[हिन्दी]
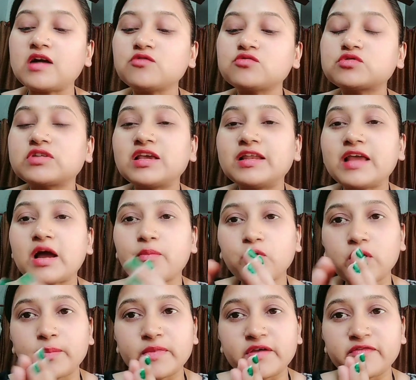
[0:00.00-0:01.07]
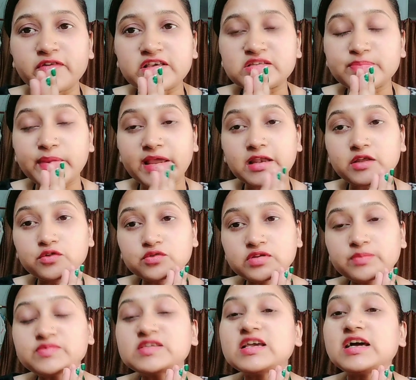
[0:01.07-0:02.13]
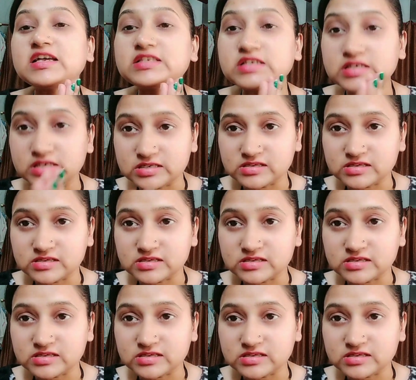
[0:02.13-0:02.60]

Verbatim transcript: उसके लिए आपको अपना फेस पहले तो सबसे अच्छे से